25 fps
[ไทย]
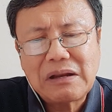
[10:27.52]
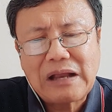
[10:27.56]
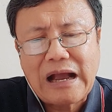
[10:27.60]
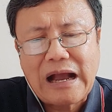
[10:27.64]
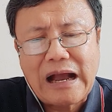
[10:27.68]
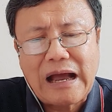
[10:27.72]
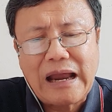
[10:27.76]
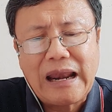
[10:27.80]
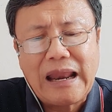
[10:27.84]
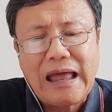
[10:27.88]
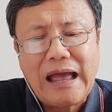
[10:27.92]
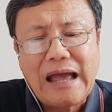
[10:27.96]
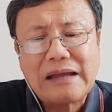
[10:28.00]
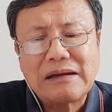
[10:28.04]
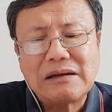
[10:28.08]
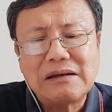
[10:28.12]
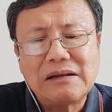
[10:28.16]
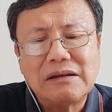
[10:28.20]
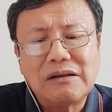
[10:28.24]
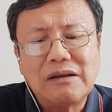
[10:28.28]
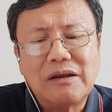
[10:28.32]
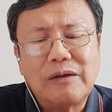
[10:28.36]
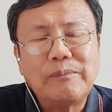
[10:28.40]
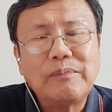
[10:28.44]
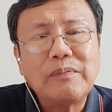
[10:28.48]
ขาลากเล
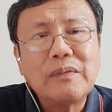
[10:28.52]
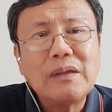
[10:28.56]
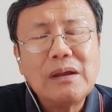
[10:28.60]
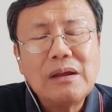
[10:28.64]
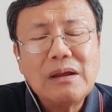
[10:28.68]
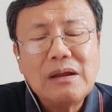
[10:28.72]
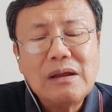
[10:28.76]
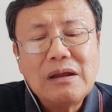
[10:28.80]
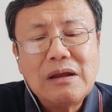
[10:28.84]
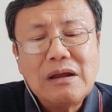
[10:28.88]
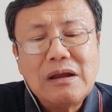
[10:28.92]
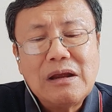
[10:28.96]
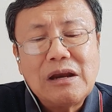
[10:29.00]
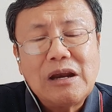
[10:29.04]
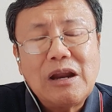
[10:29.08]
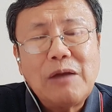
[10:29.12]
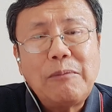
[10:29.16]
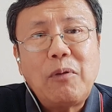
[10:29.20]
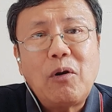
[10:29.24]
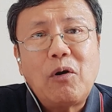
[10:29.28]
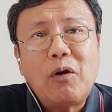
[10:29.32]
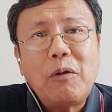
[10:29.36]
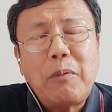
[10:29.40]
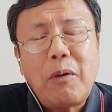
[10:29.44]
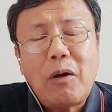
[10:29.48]
ยนะครับแล้ว
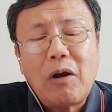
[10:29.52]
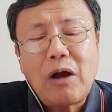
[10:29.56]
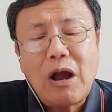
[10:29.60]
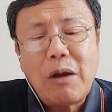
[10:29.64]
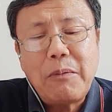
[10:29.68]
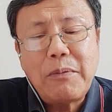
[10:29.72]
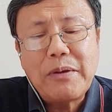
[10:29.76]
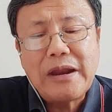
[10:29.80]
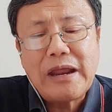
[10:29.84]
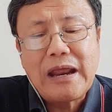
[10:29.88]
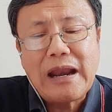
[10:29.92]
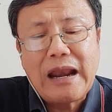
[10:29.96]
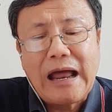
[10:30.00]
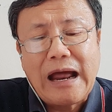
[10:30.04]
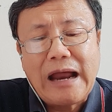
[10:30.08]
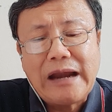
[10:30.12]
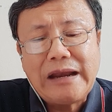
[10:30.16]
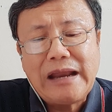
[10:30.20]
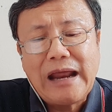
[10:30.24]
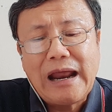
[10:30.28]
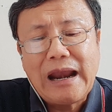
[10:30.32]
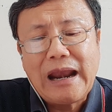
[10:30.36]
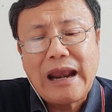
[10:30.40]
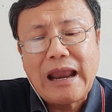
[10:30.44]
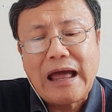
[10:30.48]
บอกว่าพอเข้าไปในร้าน
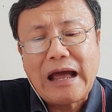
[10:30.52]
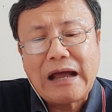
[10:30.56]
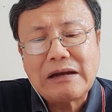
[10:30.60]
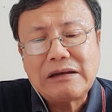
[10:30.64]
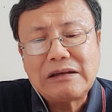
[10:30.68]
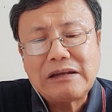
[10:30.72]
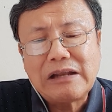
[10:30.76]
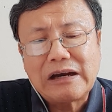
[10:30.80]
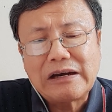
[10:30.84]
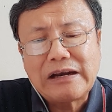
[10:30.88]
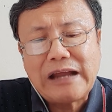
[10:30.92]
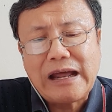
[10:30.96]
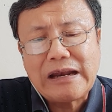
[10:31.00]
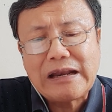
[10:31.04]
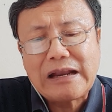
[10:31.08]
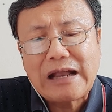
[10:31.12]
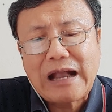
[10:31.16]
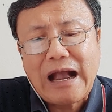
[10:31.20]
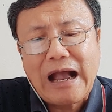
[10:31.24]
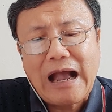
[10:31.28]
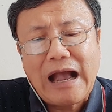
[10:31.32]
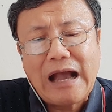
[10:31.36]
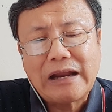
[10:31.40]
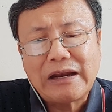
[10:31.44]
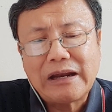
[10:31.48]
ด้านหลัง ทางด้าน
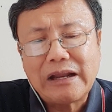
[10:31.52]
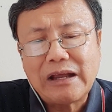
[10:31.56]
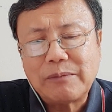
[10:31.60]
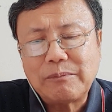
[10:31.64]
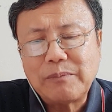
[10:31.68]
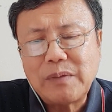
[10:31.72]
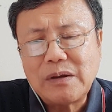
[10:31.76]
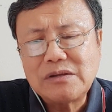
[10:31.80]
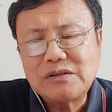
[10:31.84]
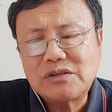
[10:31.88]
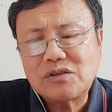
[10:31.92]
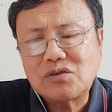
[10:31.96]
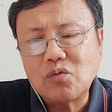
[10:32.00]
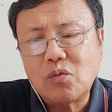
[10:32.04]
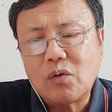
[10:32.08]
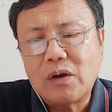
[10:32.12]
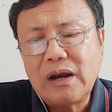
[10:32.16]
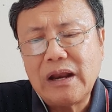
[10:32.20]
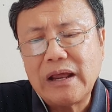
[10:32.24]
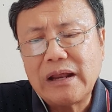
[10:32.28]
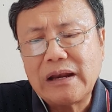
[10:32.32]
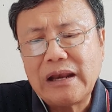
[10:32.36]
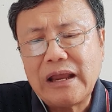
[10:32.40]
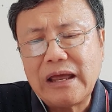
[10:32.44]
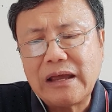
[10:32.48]
ข้างเนี่ยเป็นสวน
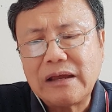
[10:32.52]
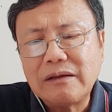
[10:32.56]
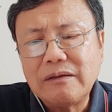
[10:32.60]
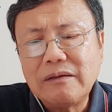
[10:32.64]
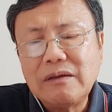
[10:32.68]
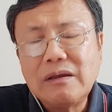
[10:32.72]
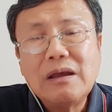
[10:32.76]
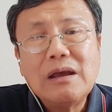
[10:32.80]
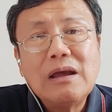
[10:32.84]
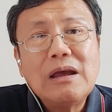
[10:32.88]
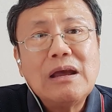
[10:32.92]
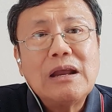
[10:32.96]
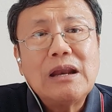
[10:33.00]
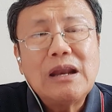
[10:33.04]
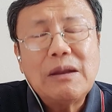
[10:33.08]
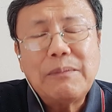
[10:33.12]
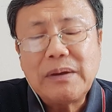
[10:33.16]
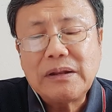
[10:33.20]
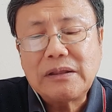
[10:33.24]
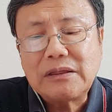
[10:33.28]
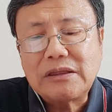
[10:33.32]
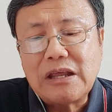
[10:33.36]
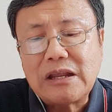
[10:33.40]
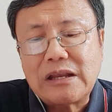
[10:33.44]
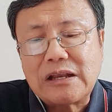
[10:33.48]
เล็กๆ แล้ว
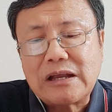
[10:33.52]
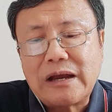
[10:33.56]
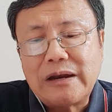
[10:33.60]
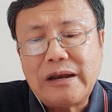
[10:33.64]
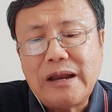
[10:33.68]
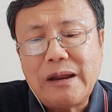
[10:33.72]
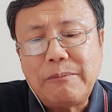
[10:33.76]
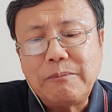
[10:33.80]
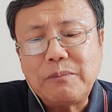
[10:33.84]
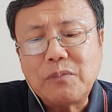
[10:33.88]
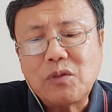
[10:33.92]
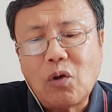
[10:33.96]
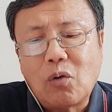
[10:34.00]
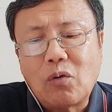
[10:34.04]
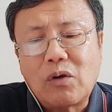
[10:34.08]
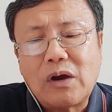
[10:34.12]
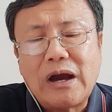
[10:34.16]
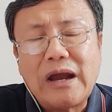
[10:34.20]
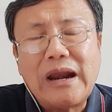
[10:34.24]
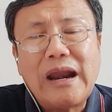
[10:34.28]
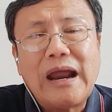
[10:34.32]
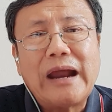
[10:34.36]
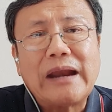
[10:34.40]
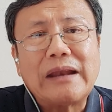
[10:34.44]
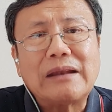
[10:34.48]
มันติดกับน้ำตก
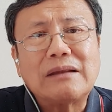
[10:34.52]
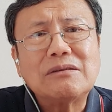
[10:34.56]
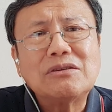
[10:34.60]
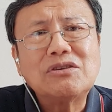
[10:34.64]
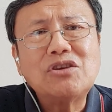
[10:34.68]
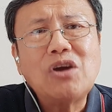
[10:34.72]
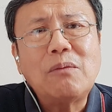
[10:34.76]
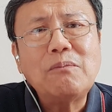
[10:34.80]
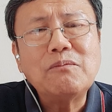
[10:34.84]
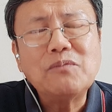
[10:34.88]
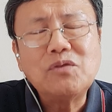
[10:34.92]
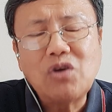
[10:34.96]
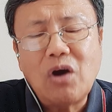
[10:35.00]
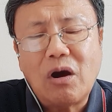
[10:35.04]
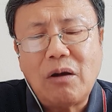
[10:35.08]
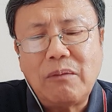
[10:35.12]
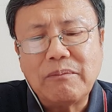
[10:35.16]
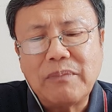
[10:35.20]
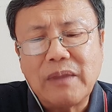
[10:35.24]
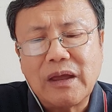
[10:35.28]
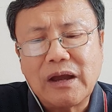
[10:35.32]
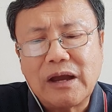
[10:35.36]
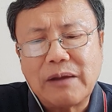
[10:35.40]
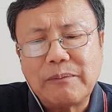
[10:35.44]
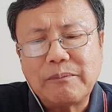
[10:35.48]
ขนาดย่อ
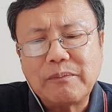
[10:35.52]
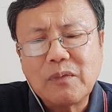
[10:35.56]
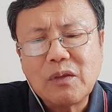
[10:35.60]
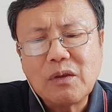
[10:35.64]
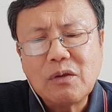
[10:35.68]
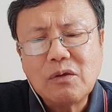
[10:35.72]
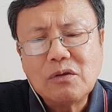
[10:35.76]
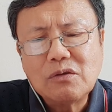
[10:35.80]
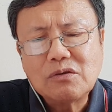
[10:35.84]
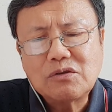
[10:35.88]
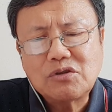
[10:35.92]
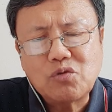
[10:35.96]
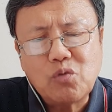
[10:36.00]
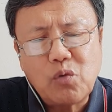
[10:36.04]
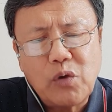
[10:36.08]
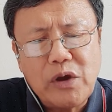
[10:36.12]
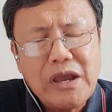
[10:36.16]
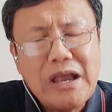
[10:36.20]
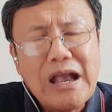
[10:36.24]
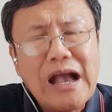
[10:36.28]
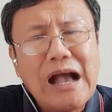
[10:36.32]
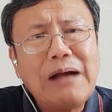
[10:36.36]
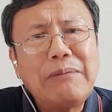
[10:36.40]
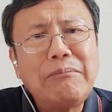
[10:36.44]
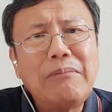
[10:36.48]
มๆนะครับ สวย
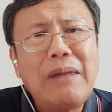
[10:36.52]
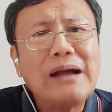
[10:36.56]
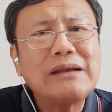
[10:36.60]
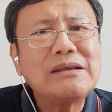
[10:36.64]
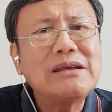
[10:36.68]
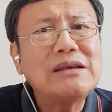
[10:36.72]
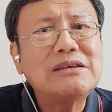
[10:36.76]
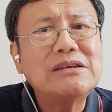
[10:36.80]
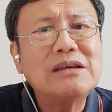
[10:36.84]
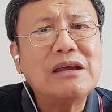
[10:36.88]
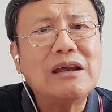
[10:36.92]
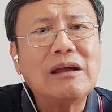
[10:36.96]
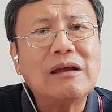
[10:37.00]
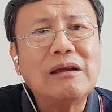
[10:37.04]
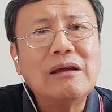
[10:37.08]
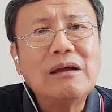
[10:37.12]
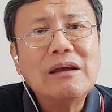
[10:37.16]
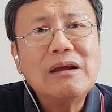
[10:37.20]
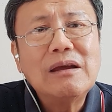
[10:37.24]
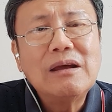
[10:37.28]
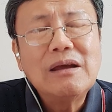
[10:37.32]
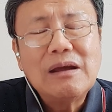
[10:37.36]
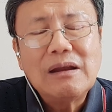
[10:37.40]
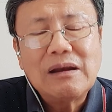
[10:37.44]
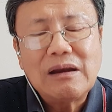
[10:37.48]
งามมากจริ
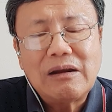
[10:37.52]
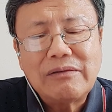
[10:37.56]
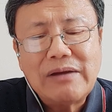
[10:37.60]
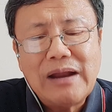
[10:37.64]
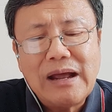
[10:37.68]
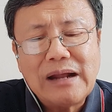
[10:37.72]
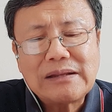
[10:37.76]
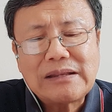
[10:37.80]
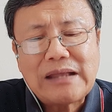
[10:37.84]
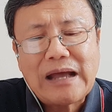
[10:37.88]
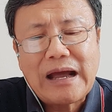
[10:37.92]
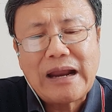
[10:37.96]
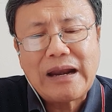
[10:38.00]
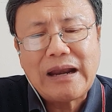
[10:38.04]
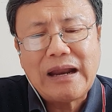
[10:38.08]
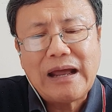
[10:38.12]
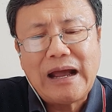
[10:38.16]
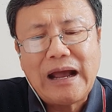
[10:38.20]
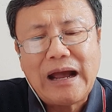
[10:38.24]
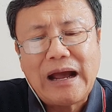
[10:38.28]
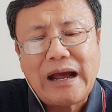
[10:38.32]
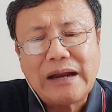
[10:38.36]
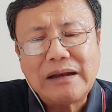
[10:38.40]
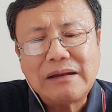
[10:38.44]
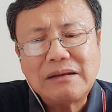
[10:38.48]
งๆ เรานั่งทานอา
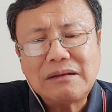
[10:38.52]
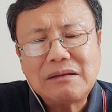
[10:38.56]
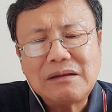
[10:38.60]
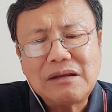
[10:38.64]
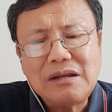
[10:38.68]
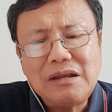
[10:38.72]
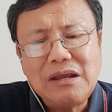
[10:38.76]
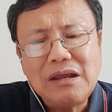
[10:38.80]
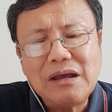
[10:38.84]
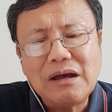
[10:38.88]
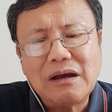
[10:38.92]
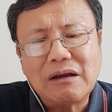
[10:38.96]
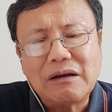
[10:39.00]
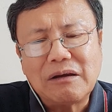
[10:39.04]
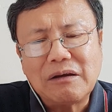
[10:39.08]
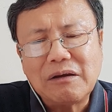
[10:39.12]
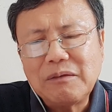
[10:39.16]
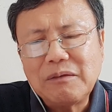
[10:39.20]
หารเที่ยง